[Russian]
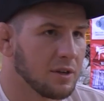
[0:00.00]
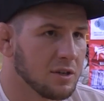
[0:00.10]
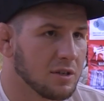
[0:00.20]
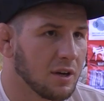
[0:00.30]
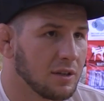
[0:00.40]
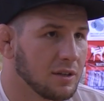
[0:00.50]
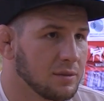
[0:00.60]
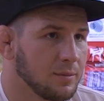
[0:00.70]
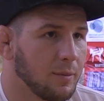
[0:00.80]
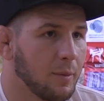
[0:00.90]
конечно,
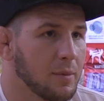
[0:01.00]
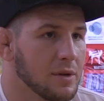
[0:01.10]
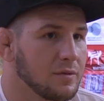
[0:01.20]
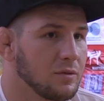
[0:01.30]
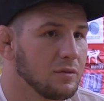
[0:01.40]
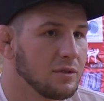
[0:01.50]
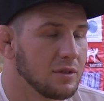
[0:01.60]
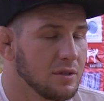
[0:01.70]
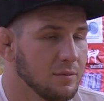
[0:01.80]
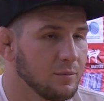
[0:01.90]
хотелось бы попасть в
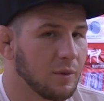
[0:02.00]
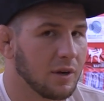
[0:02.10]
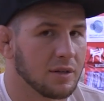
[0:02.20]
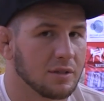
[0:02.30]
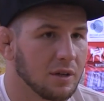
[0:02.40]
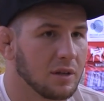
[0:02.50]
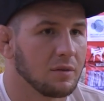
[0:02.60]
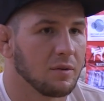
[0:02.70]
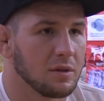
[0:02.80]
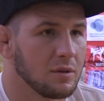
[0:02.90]
UFC, пока
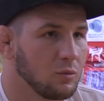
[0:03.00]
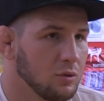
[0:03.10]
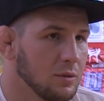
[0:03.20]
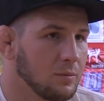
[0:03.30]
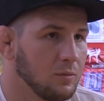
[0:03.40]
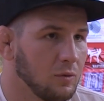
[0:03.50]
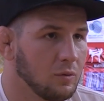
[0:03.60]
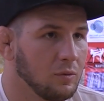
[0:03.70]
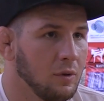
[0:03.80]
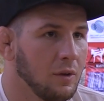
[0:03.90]
загадывать не будем.
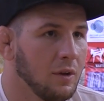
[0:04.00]
Но